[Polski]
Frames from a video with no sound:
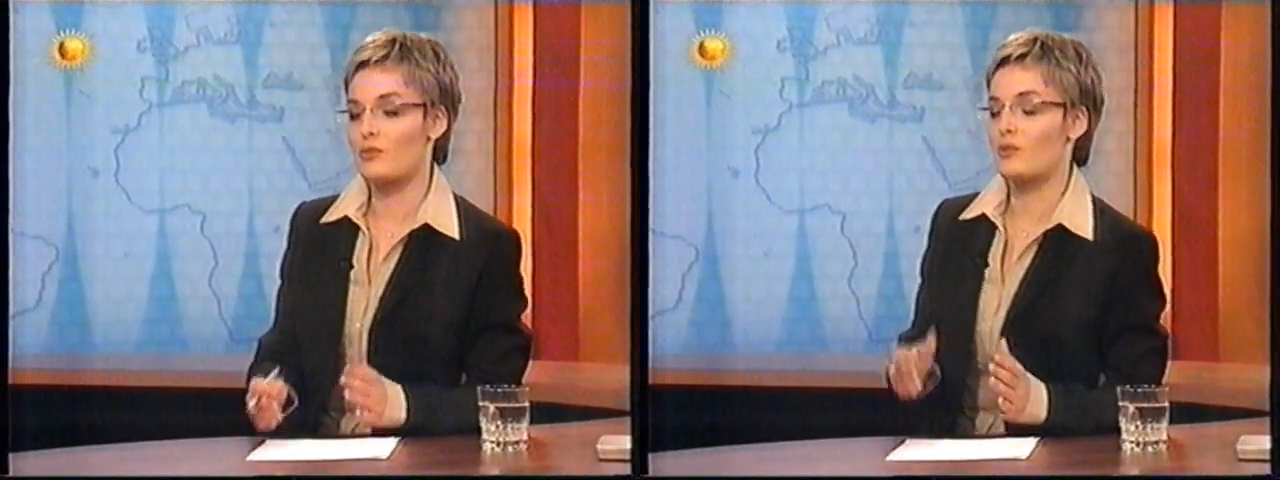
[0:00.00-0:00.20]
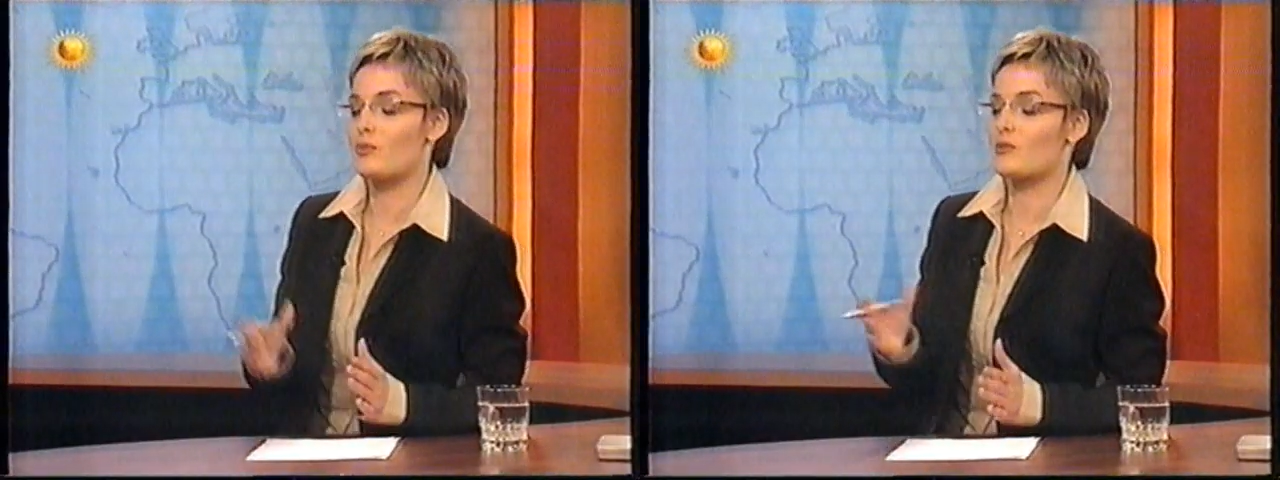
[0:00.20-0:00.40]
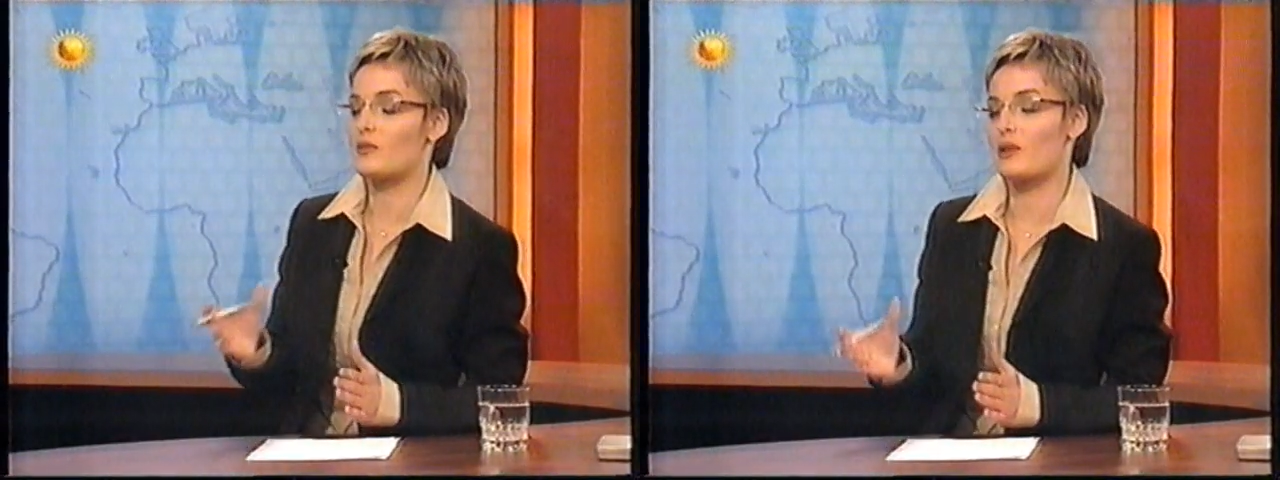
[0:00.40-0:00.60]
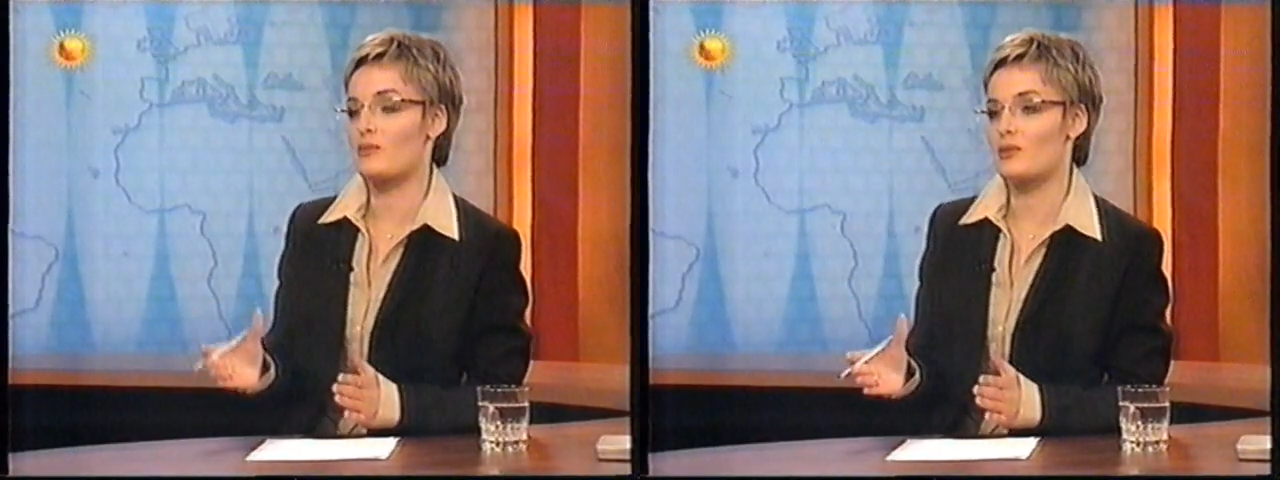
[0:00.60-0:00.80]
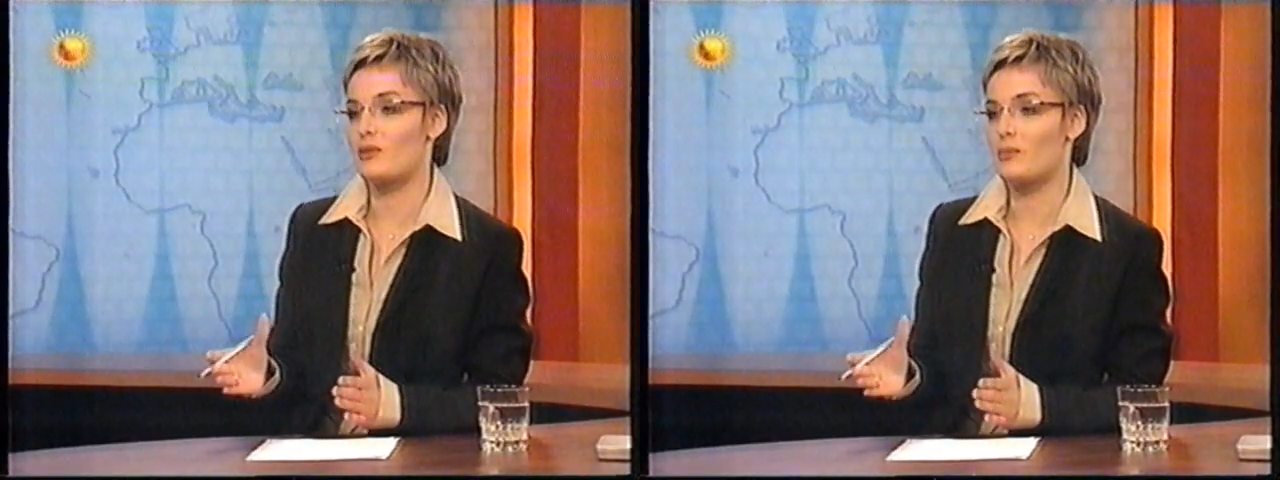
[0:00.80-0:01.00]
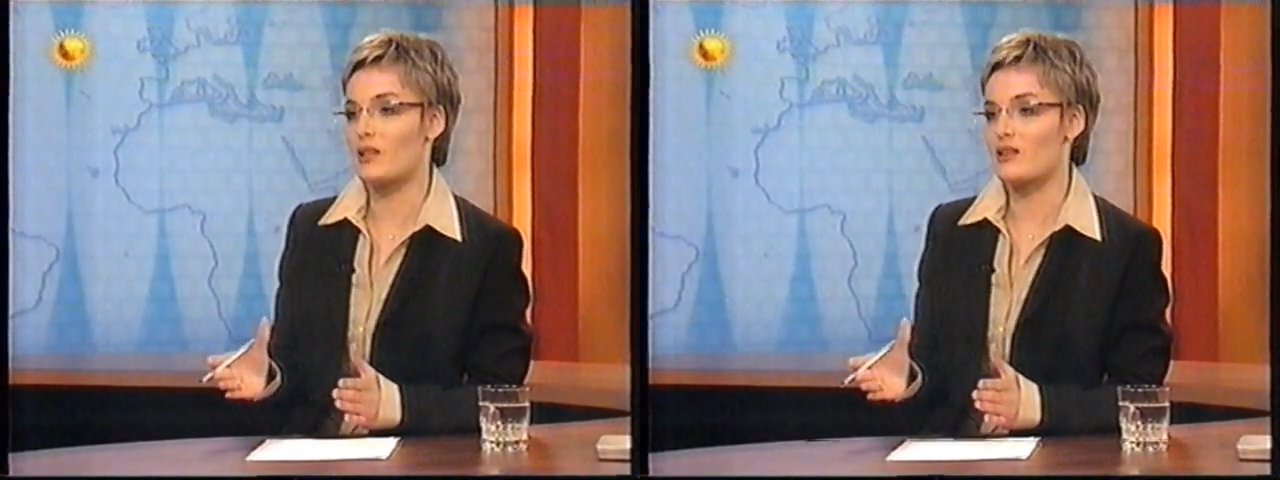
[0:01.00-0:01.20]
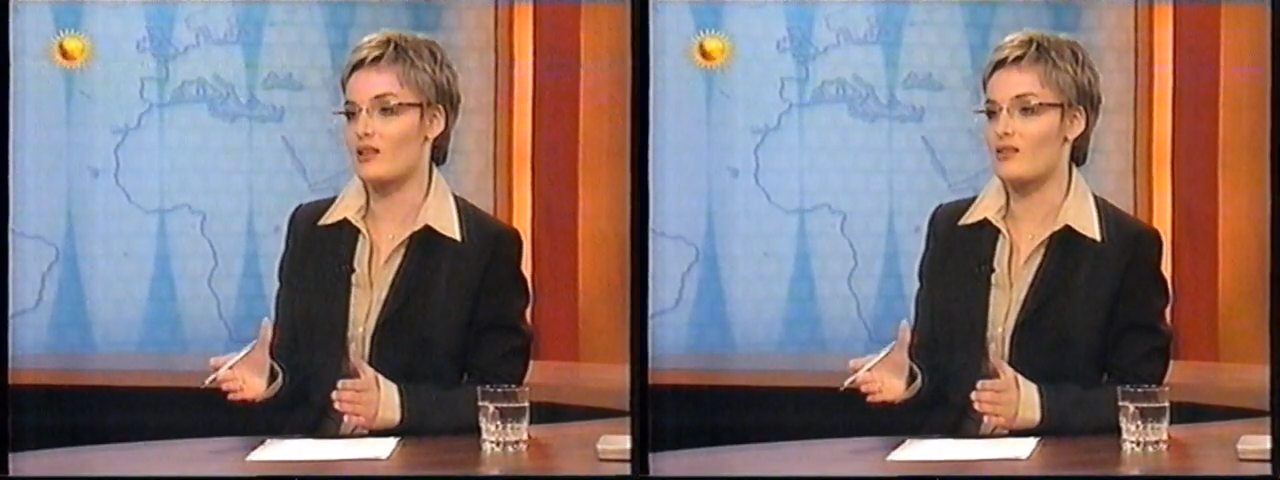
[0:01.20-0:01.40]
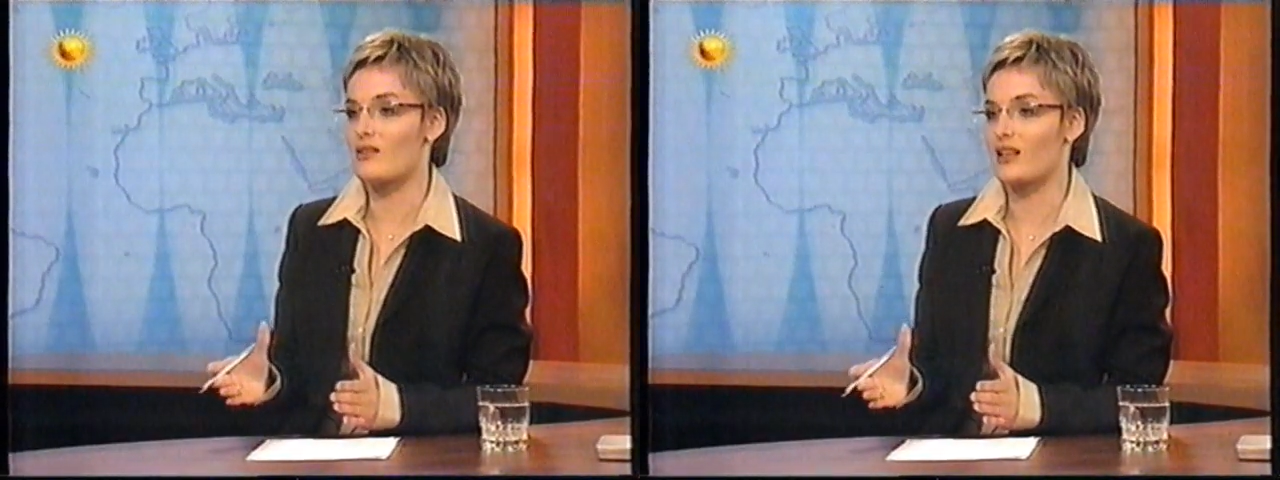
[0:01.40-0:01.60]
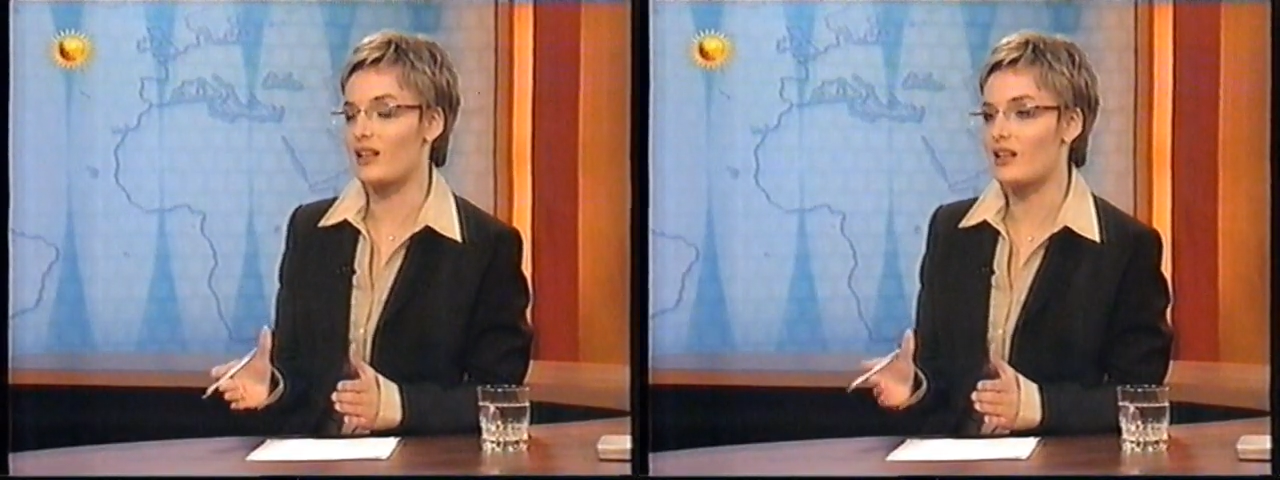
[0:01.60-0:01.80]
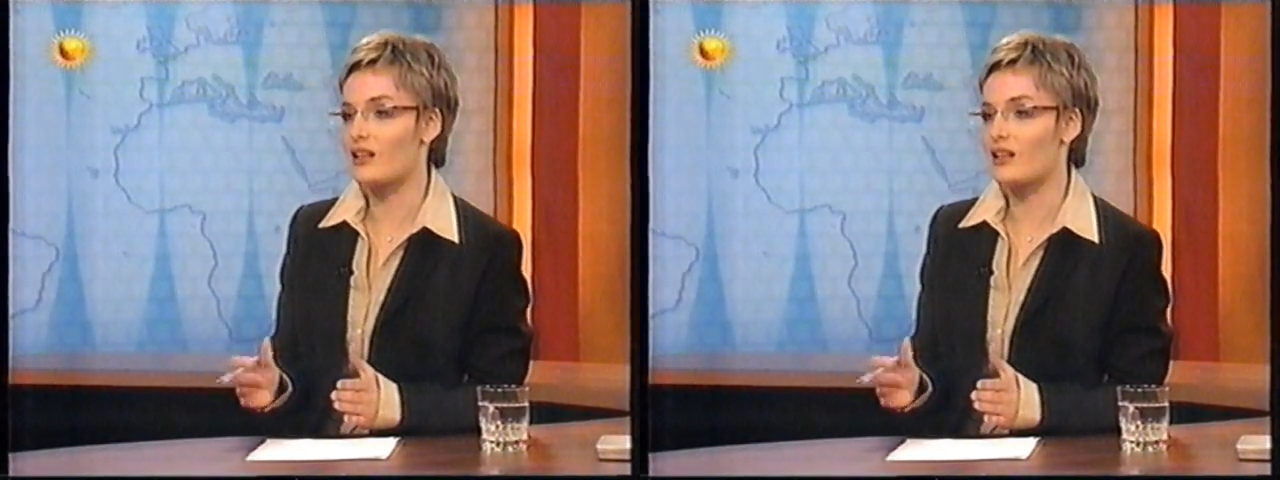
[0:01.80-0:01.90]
porozmawiajmy o Pańskich kolegach,